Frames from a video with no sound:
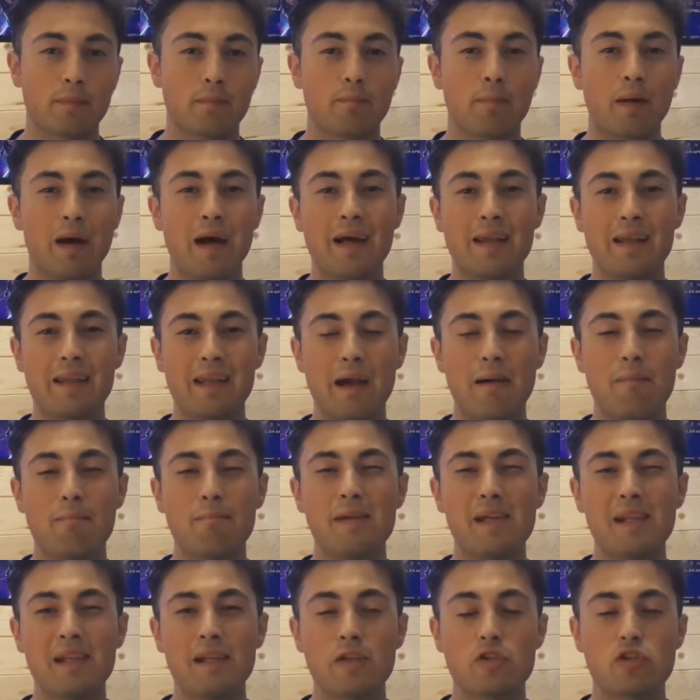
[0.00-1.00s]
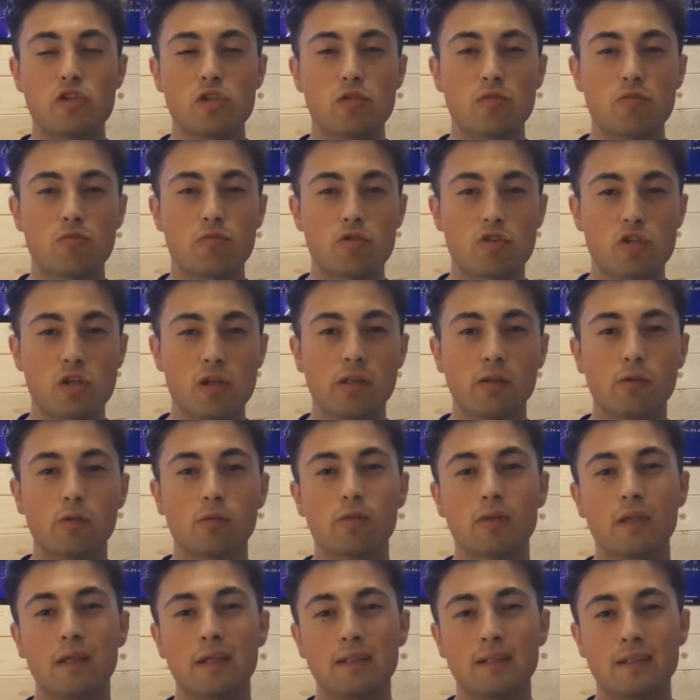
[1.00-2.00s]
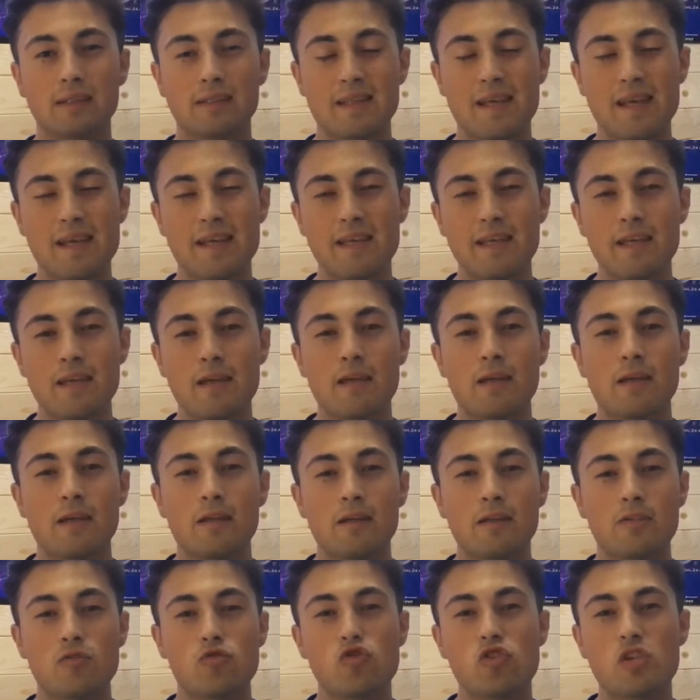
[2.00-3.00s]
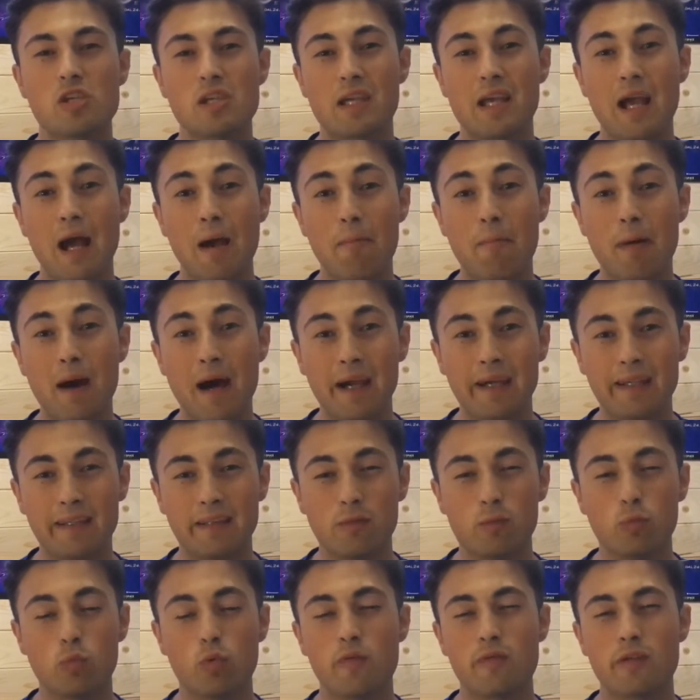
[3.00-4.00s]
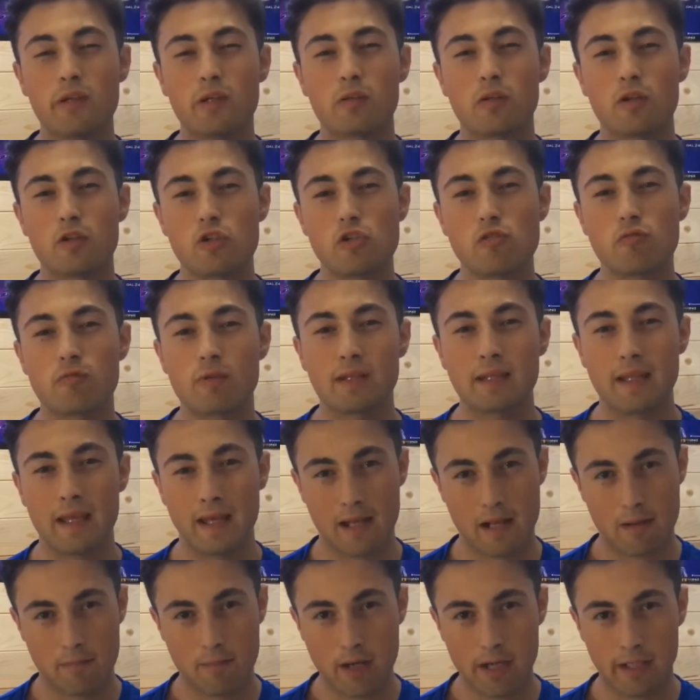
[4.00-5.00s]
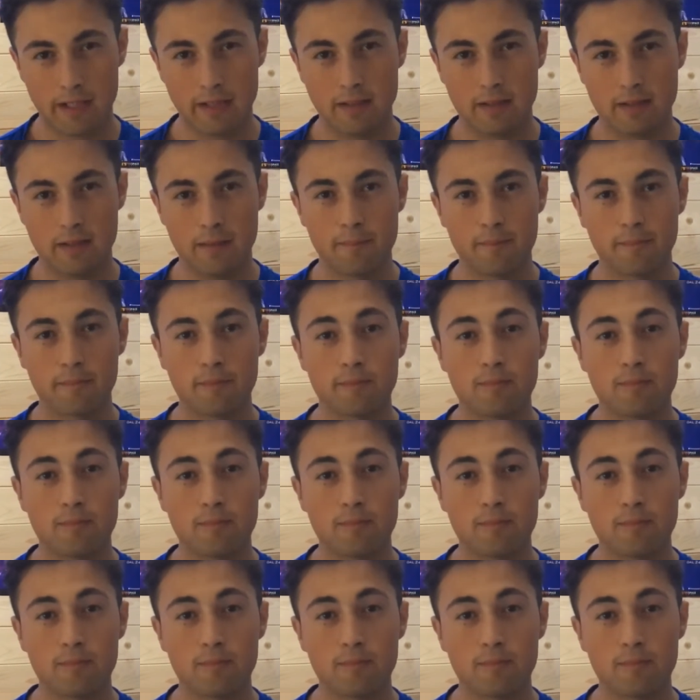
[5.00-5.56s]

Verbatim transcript: pari a 1586 GB, 1,5 terabyte,